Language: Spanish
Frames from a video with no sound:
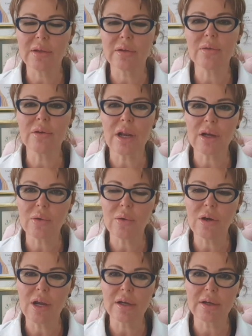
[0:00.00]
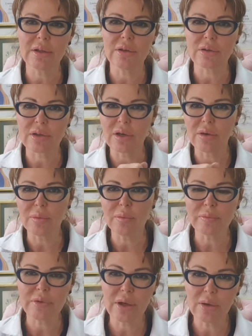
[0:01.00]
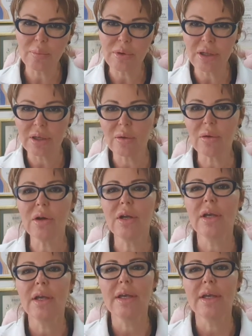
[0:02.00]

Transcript: con alcohol alrededor del, del, ombligo